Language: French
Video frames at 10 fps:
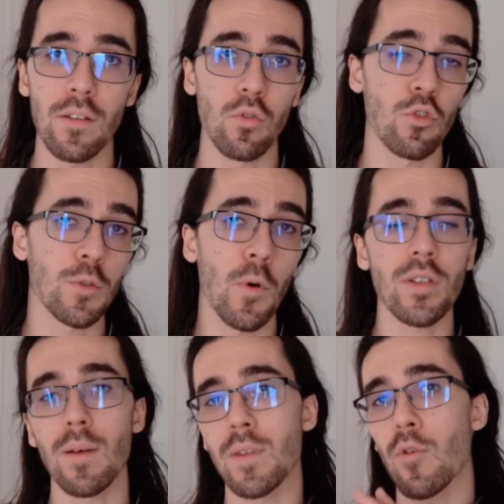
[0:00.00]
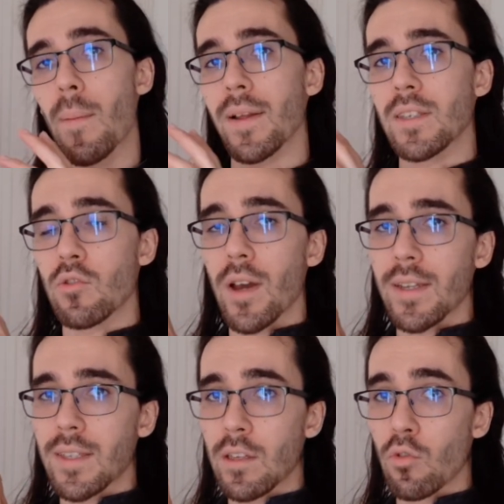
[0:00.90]
Donc le sport, c'est un petit peu la
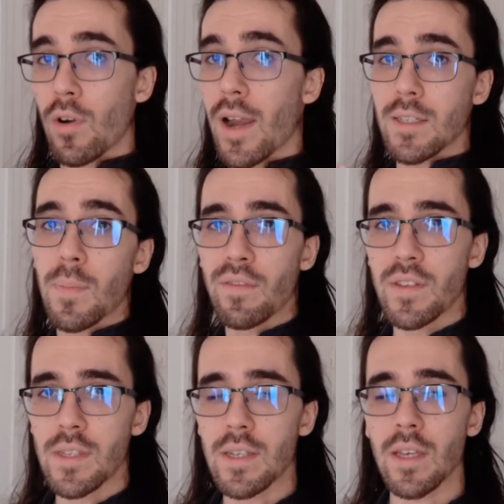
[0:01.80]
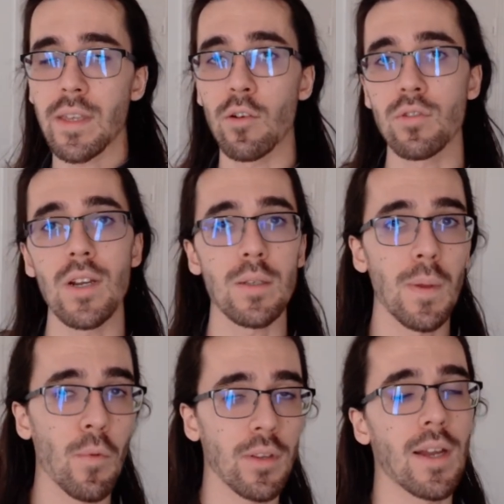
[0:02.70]
particularité de l'aspect physique, il y a aussi l'aspect
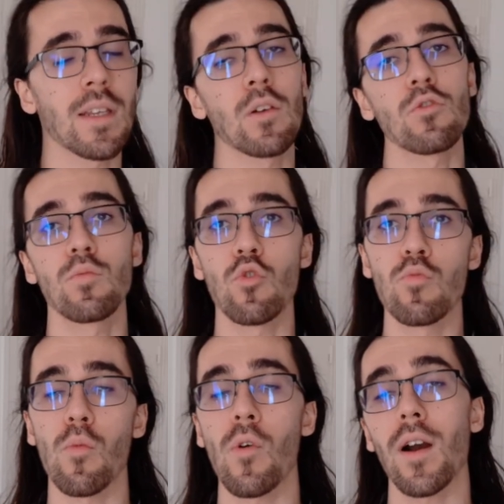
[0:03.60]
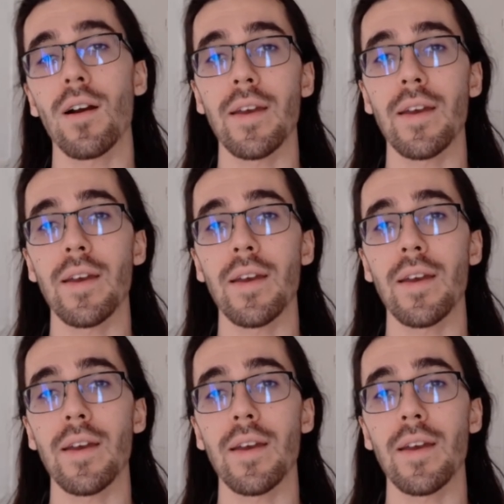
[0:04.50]
mental qui compte beaucoup pour moi,